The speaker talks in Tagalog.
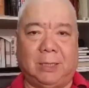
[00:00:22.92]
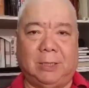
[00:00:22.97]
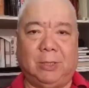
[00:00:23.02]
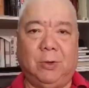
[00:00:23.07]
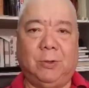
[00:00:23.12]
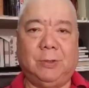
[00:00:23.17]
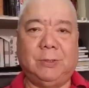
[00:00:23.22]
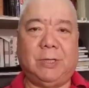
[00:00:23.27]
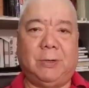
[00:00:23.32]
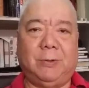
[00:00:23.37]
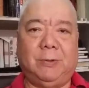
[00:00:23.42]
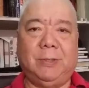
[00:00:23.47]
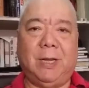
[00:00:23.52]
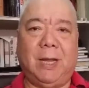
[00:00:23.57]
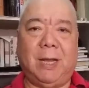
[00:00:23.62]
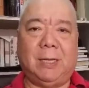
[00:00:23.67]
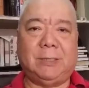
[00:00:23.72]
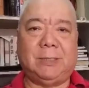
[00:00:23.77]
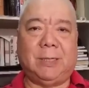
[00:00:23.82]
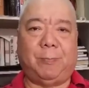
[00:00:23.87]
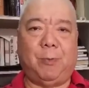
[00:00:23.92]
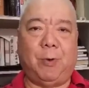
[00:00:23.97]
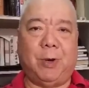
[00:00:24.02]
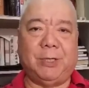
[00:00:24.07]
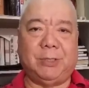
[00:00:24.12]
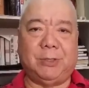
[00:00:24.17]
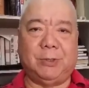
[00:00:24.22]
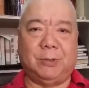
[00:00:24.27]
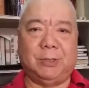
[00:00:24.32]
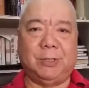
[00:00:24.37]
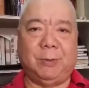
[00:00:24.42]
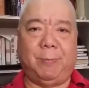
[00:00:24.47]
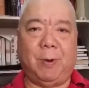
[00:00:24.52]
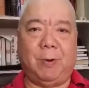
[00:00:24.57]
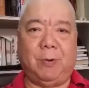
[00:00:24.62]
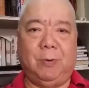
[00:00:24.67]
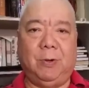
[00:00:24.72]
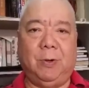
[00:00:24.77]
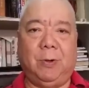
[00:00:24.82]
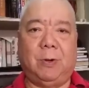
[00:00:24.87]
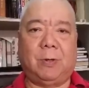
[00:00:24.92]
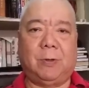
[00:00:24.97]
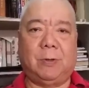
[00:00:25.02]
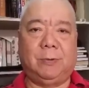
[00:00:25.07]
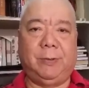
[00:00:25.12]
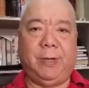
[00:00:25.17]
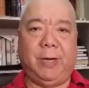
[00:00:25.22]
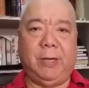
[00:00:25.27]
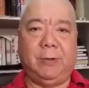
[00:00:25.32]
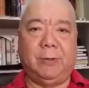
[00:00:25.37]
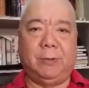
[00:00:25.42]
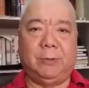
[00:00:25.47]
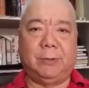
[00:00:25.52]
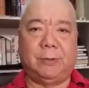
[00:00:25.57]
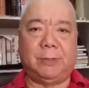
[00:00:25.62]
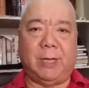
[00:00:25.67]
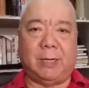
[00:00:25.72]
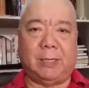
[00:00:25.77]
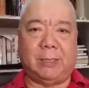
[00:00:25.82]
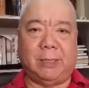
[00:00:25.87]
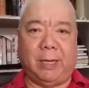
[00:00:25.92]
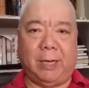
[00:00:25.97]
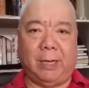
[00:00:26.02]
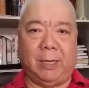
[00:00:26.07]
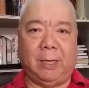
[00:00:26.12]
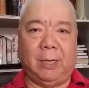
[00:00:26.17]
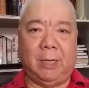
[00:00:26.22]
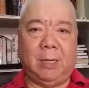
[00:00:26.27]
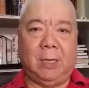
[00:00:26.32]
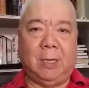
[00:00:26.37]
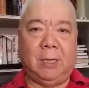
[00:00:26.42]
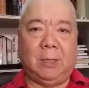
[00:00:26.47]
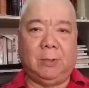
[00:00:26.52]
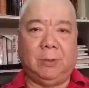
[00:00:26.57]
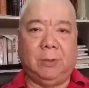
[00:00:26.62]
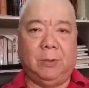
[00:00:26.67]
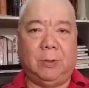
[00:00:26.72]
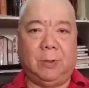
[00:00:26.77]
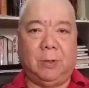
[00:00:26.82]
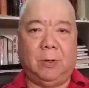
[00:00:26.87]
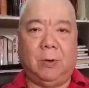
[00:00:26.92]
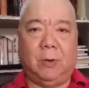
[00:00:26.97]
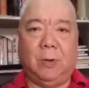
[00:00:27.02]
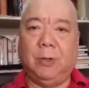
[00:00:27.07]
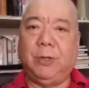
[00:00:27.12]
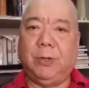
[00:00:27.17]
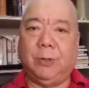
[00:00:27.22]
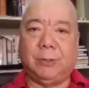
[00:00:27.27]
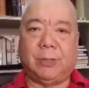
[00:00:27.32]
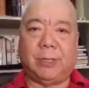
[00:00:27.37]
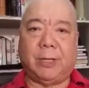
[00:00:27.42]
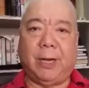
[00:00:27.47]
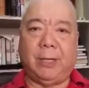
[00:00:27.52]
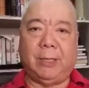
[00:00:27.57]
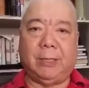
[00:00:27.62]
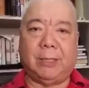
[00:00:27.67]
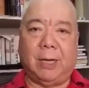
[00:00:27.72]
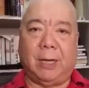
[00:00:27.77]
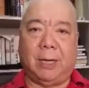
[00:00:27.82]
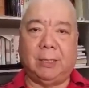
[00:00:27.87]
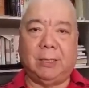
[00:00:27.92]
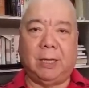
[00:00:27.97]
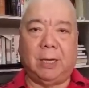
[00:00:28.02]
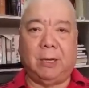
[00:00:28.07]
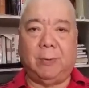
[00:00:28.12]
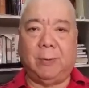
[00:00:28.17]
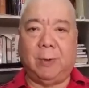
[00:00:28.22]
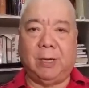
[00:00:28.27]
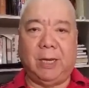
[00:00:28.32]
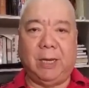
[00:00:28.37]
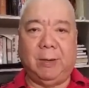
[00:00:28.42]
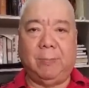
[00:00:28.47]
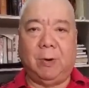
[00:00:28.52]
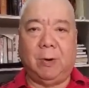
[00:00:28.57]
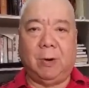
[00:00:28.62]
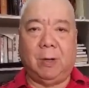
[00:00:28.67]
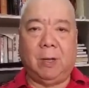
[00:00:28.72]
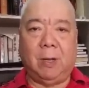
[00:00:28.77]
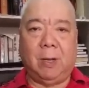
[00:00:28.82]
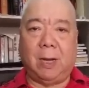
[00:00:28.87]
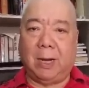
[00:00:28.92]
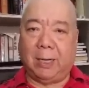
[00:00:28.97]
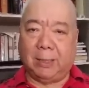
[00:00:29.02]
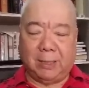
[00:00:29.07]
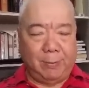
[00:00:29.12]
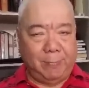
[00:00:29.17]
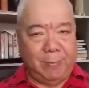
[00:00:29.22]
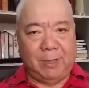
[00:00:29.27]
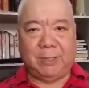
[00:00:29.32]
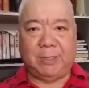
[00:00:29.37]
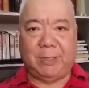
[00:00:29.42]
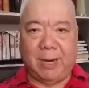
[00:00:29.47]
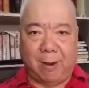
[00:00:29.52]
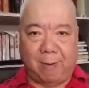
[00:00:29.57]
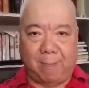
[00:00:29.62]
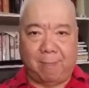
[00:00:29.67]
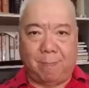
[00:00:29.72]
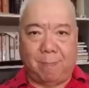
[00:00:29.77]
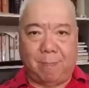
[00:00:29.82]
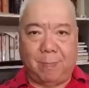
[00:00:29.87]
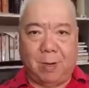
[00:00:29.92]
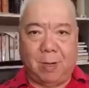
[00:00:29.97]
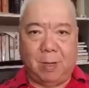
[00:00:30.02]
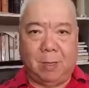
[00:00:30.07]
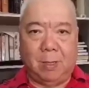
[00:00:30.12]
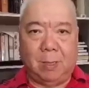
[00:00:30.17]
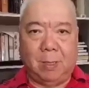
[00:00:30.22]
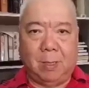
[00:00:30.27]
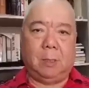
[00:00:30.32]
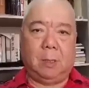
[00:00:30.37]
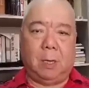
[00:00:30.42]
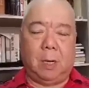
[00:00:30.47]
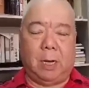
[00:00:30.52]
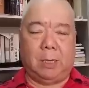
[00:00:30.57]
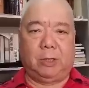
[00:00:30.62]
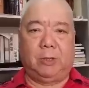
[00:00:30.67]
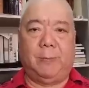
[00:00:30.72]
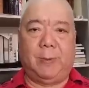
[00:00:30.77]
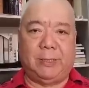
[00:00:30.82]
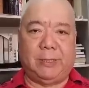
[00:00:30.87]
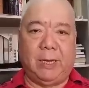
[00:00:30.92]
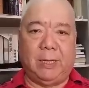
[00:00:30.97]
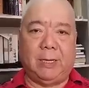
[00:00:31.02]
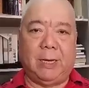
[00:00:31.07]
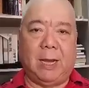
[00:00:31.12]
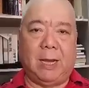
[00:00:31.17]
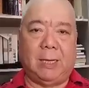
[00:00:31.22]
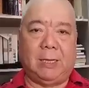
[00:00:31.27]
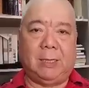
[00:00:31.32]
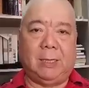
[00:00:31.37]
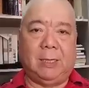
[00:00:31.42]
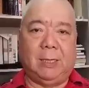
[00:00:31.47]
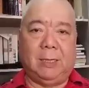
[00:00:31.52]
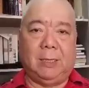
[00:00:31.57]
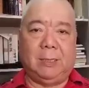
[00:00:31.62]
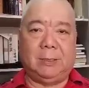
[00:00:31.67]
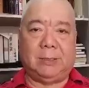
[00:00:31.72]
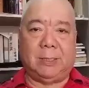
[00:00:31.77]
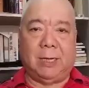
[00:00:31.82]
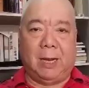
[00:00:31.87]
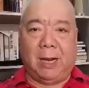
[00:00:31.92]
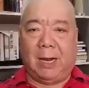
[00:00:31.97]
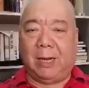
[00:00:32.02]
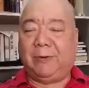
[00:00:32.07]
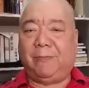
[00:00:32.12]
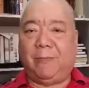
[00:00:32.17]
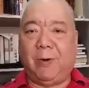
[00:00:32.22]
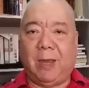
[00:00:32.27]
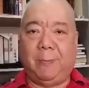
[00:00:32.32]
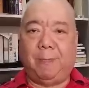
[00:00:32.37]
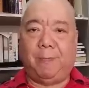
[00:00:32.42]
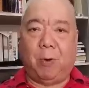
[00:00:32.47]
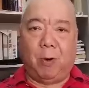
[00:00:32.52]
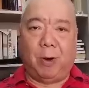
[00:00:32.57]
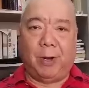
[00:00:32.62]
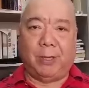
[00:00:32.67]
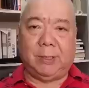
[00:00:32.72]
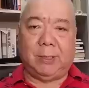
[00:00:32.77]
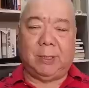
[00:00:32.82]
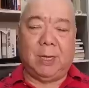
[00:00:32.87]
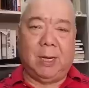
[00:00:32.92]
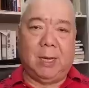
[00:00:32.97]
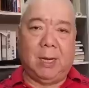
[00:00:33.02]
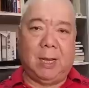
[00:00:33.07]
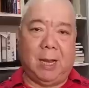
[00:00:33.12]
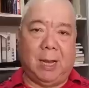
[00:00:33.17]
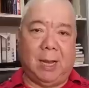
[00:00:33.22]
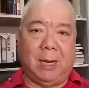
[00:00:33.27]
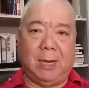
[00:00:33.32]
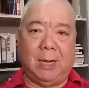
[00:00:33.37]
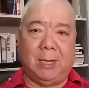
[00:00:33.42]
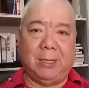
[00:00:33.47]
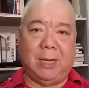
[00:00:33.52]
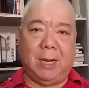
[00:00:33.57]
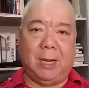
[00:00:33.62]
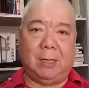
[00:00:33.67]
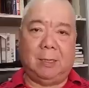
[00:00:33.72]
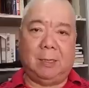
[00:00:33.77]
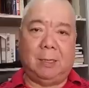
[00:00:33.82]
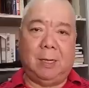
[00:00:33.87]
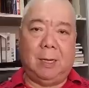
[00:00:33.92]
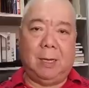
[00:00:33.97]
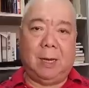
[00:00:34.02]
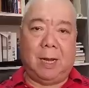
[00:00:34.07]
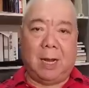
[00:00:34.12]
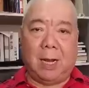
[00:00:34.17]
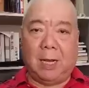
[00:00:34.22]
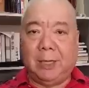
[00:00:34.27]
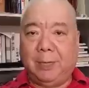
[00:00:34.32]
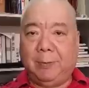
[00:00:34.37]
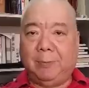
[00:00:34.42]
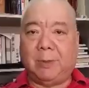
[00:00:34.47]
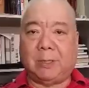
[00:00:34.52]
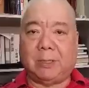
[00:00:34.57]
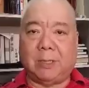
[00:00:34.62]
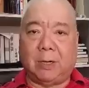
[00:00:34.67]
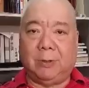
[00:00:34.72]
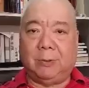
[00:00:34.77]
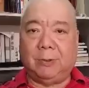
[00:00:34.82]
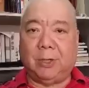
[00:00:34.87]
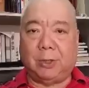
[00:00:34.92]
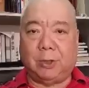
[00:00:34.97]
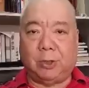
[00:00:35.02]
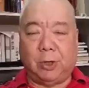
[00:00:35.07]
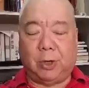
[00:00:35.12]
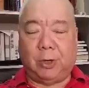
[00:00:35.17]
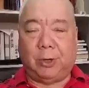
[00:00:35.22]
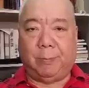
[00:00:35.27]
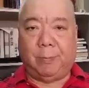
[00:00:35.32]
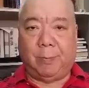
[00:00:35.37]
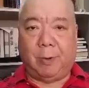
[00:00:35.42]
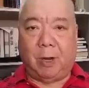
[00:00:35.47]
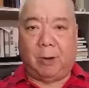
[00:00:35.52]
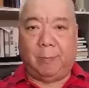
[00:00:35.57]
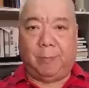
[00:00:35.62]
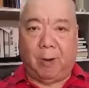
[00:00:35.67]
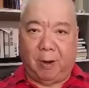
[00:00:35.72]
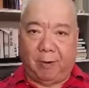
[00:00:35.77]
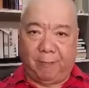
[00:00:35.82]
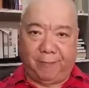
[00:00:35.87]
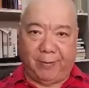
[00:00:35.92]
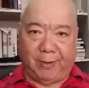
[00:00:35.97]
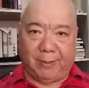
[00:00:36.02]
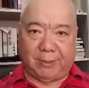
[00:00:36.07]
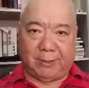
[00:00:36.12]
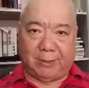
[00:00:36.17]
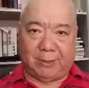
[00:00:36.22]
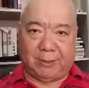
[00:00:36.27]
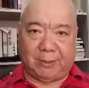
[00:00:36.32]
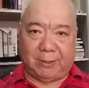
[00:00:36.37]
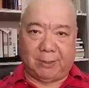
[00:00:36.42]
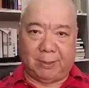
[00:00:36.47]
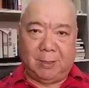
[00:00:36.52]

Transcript: Tatlong taon na sa pwesto si Pangulong Rodrigo Duterte noong Hunyo 30, 2000 at labing at dumating na sa halfway point ang kanyang anim na taon na term of office.